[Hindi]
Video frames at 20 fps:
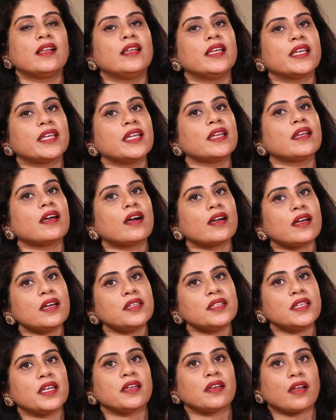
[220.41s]
लेकिन
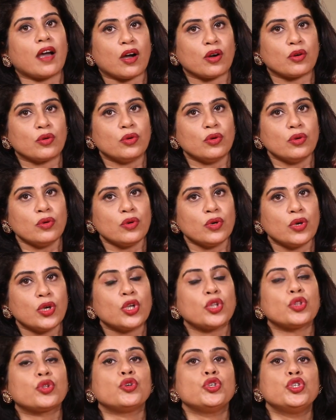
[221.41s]
अगर ये ना हो
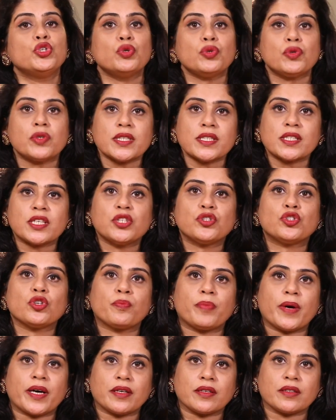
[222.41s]
तो यूट्रस की जो
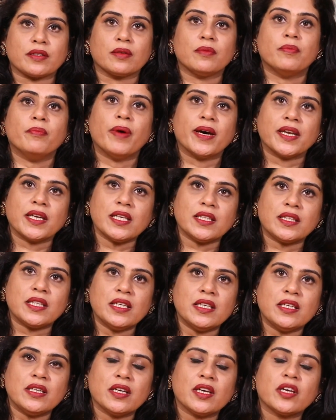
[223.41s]
परत बनी
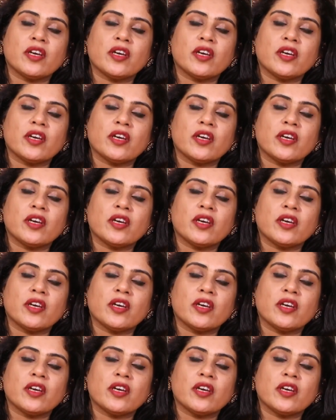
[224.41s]
थी